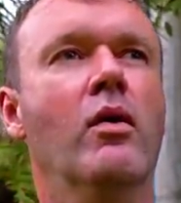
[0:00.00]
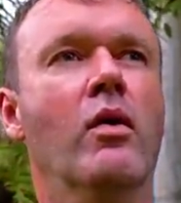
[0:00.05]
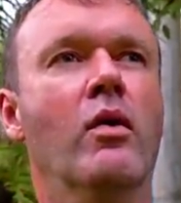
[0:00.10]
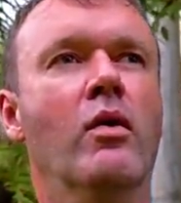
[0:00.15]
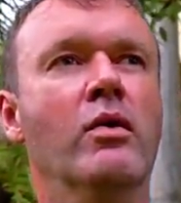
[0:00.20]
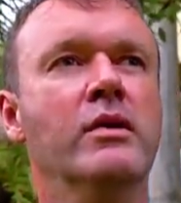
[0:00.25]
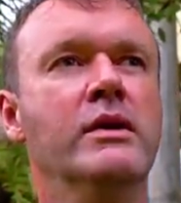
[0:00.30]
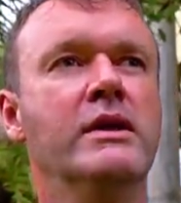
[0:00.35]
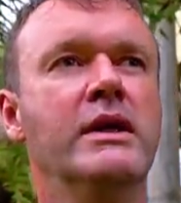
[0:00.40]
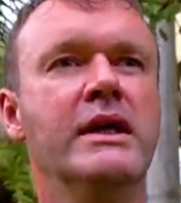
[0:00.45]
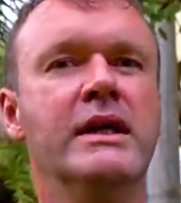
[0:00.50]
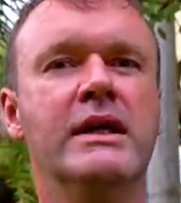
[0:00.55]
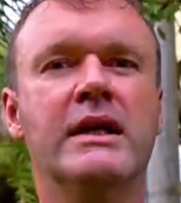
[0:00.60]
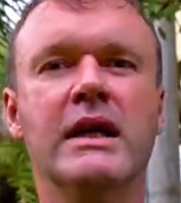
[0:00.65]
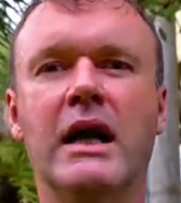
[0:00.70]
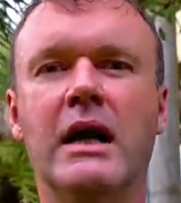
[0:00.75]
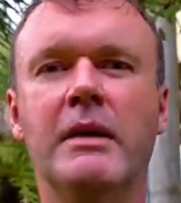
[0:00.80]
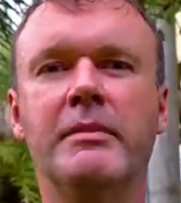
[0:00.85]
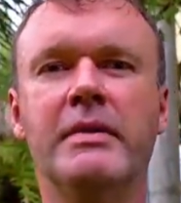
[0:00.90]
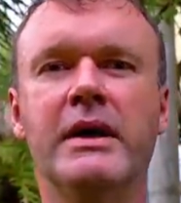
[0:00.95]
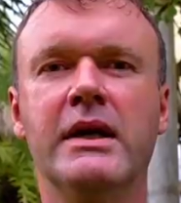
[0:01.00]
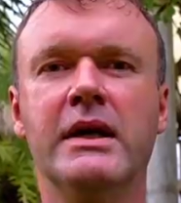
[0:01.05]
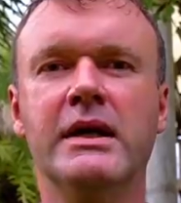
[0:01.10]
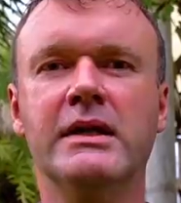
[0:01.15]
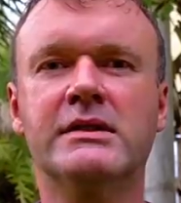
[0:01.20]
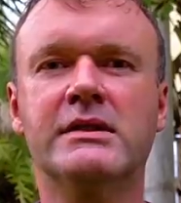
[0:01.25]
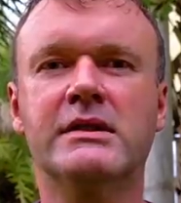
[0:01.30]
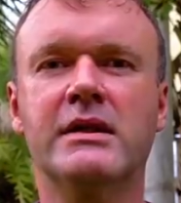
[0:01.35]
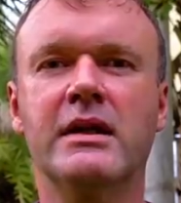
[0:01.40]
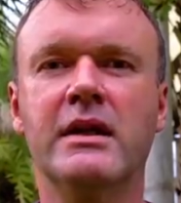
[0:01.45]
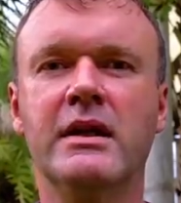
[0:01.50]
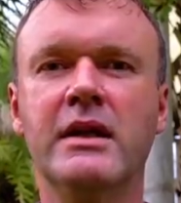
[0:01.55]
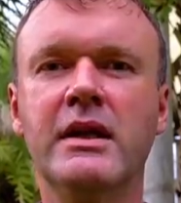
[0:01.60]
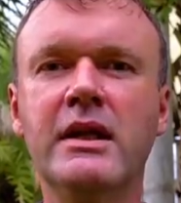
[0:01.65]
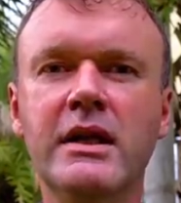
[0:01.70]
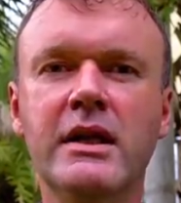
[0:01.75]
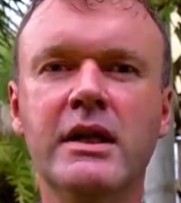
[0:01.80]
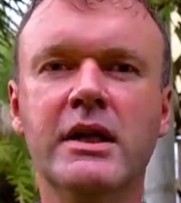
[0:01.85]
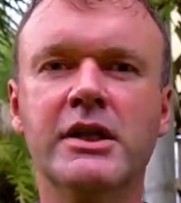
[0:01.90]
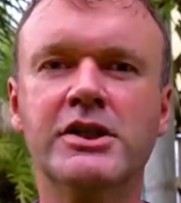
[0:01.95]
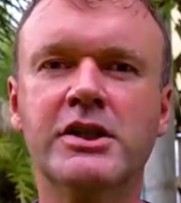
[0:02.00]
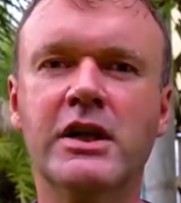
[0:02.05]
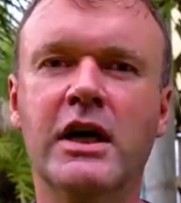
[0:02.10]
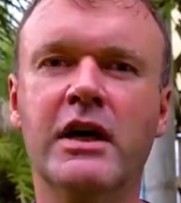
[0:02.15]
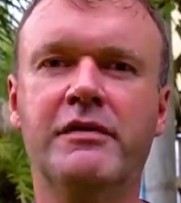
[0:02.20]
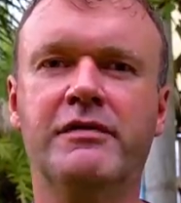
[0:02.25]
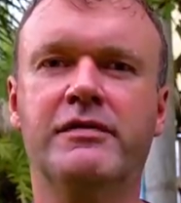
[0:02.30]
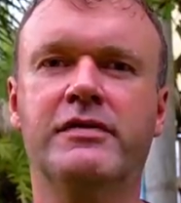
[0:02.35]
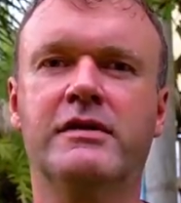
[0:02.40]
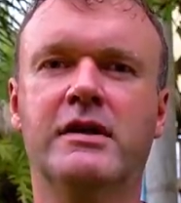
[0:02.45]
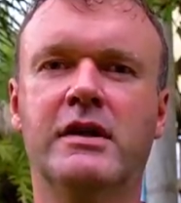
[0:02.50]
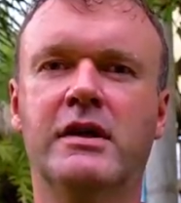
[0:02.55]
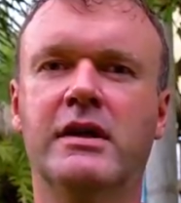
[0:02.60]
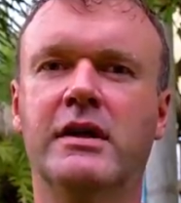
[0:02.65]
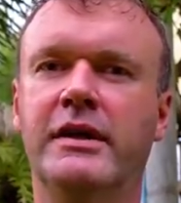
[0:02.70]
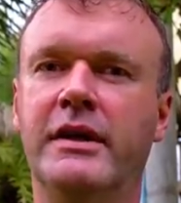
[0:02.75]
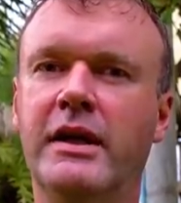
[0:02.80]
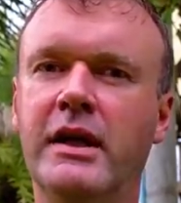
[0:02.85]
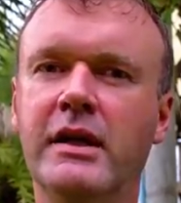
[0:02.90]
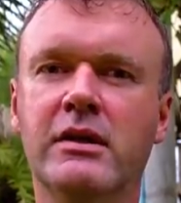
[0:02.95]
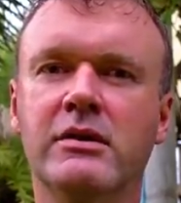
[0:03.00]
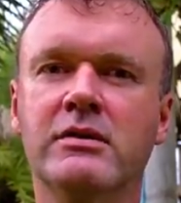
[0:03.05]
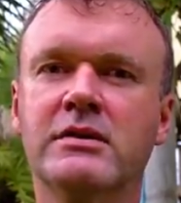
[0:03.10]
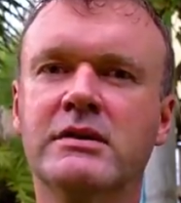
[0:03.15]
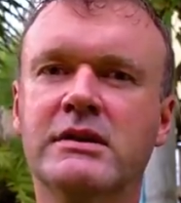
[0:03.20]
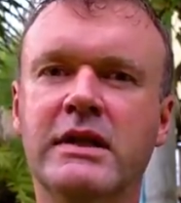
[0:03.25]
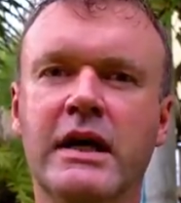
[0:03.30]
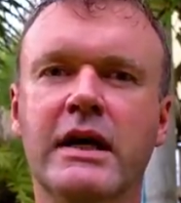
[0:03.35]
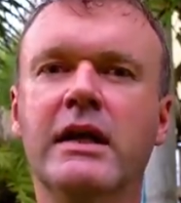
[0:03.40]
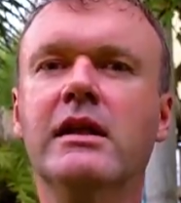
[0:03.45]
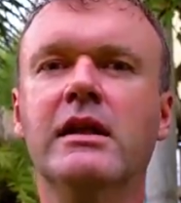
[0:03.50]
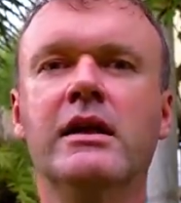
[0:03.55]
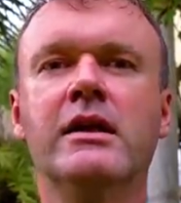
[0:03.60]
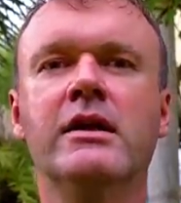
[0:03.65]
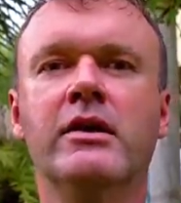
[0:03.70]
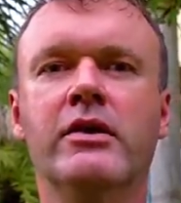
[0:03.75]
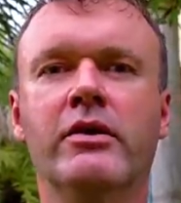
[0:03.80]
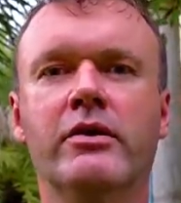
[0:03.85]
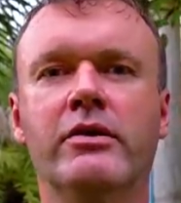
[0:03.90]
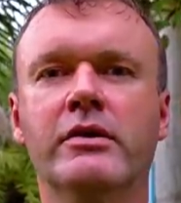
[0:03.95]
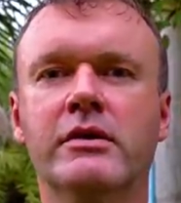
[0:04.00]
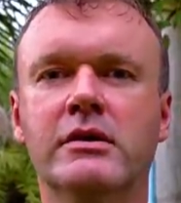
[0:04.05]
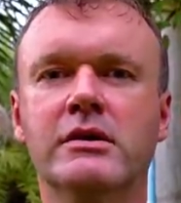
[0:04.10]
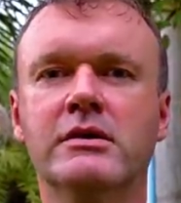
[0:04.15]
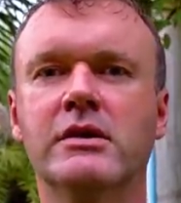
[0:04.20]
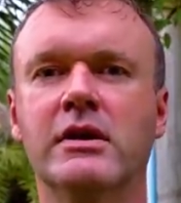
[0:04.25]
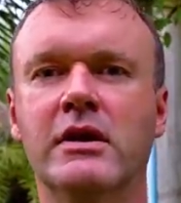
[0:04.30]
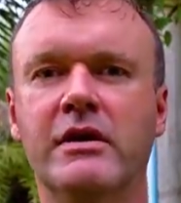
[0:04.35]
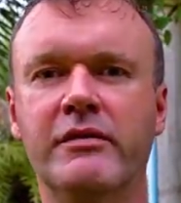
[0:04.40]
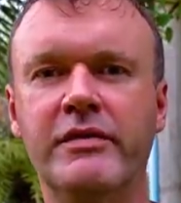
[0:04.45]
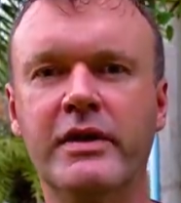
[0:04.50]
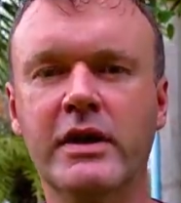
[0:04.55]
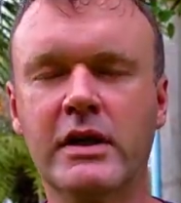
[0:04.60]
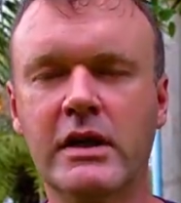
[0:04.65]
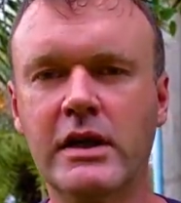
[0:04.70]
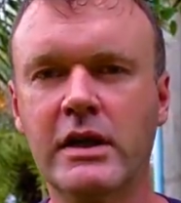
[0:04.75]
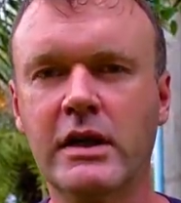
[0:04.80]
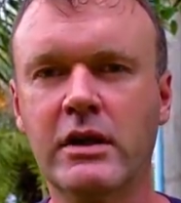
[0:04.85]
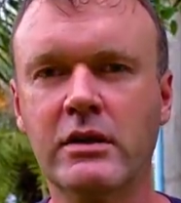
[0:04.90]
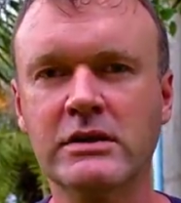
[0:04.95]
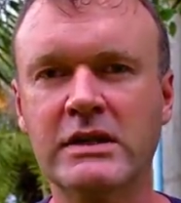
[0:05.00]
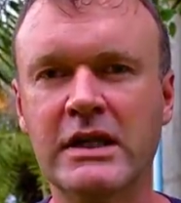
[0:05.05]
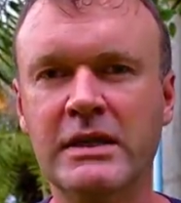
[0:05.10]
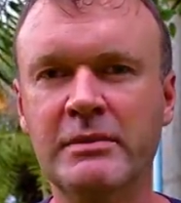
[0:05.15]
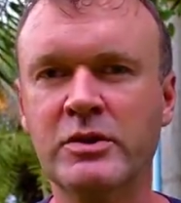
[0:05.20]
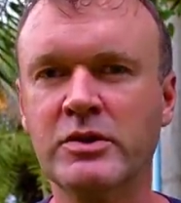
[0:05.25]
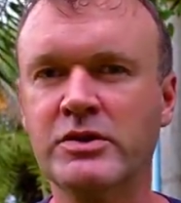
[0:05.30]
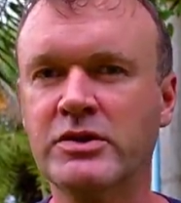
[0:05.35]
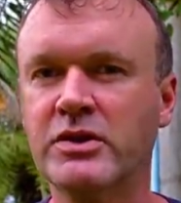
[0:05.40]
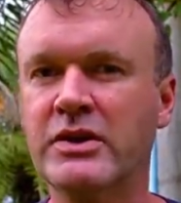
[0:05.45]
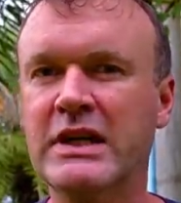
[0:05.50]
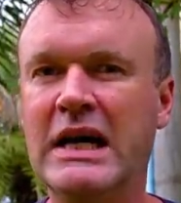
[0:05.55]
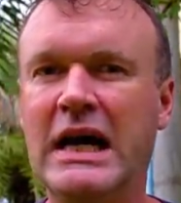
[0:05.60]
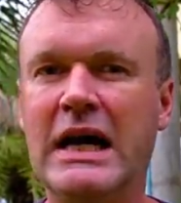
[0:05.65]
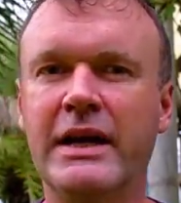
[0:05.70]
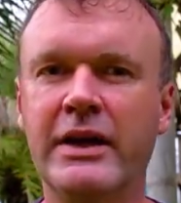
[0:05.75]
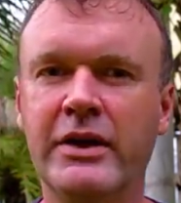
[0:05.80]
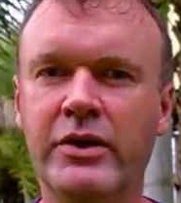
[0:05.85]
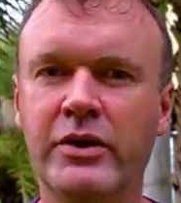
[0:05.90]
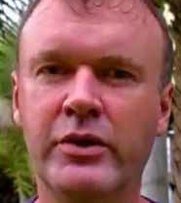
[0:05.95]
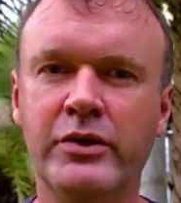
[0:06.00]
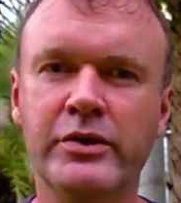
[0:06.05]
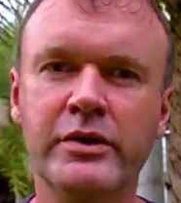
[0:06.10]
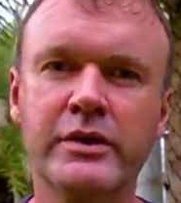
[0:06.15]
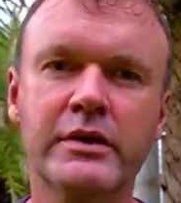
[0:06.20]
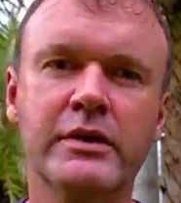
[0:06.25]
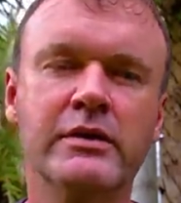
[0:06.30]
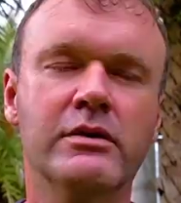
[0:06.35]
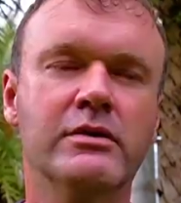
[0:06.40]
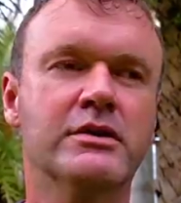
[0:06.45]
Und ich habe es nie geschafft, nicht aus zeitlichen Gründen, sondern wirklich aus emotionalen Gründen.